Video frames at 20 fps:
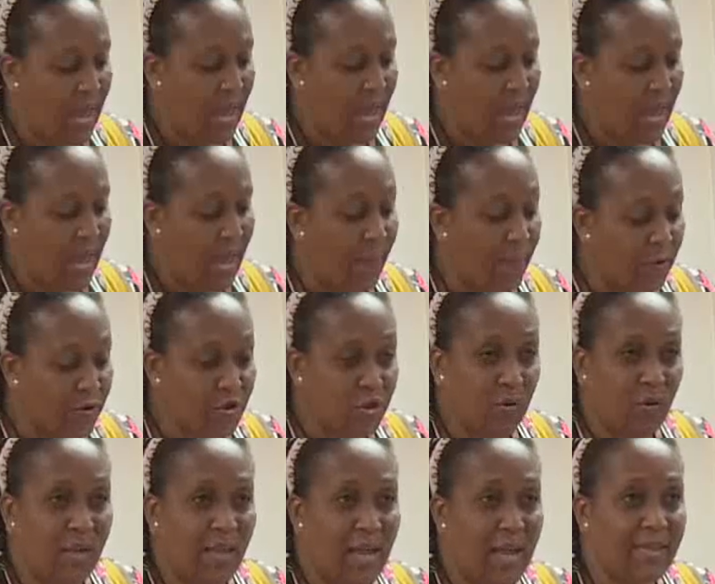cuantía
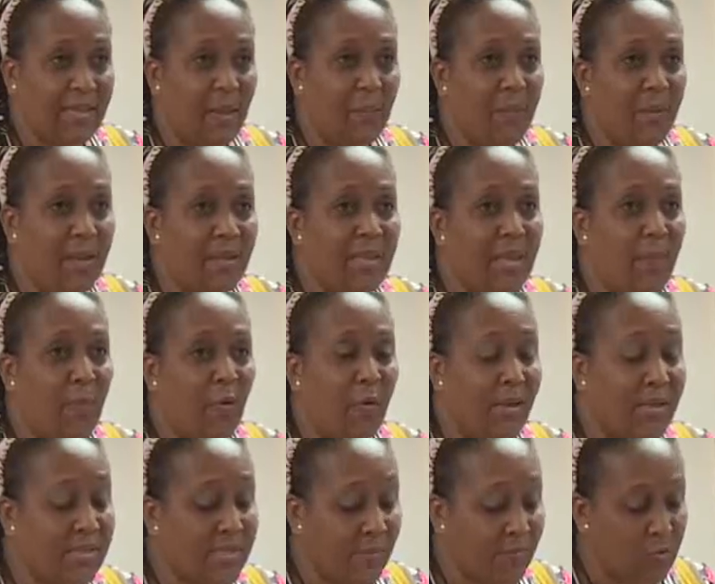asciende al
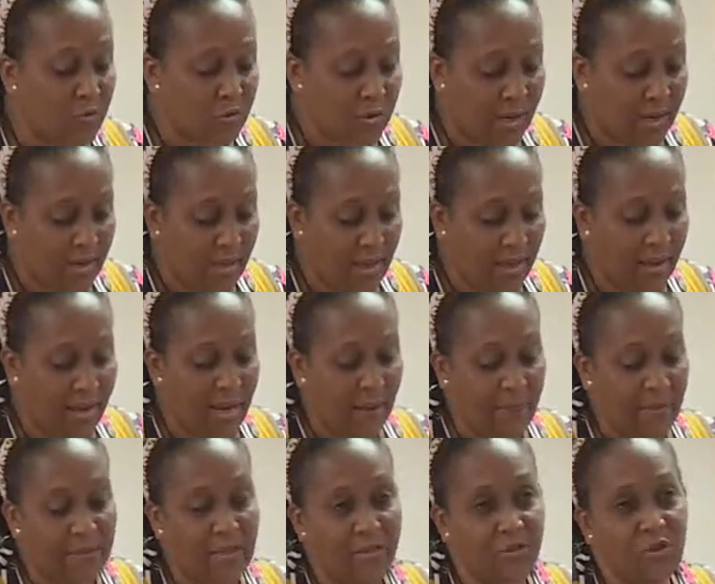60% de su
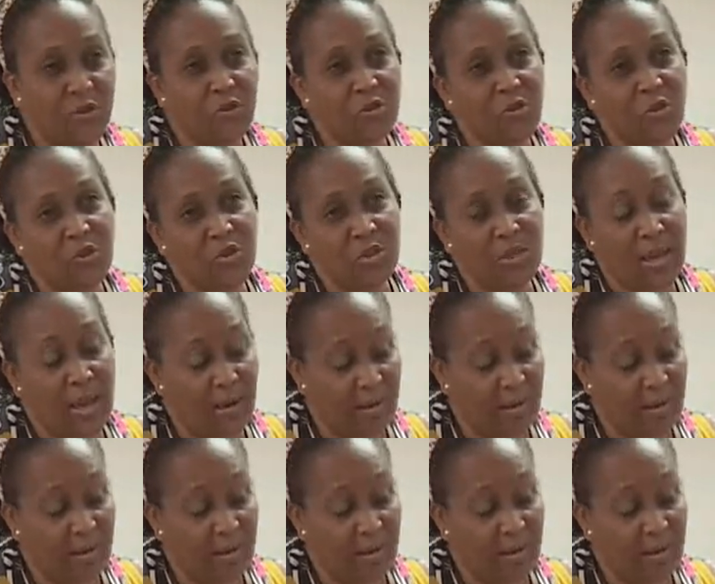salario promedio